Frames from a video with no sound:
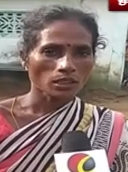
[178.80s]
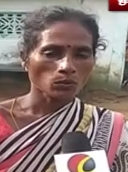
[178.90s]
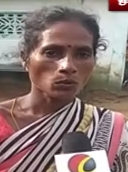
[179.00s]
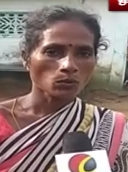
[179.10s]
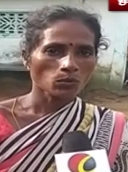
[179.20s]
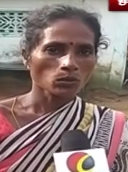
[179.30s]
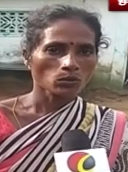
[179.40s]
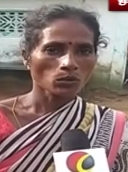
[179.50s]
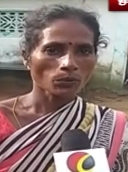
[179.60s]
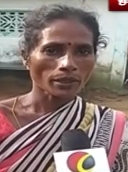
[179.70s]
எனக்கு மூணு பொண்ணு
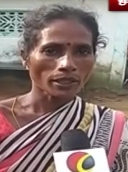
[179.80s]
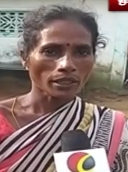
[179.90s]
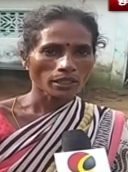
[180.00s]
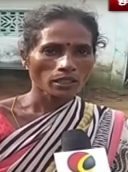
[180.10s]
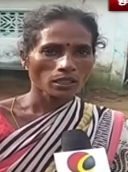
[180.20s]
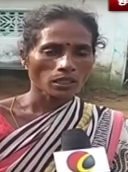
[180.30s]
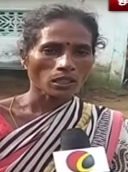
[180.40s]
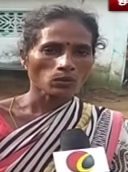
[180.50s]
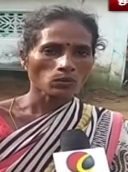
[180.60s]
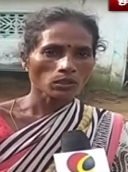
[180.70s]
ஒரு பையன்
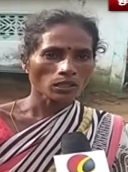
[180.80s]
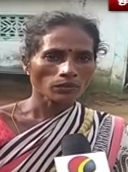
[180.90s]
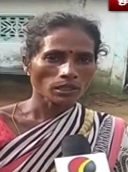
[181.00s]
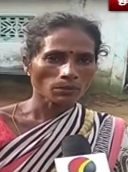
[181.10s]
நான் நூறு நாள்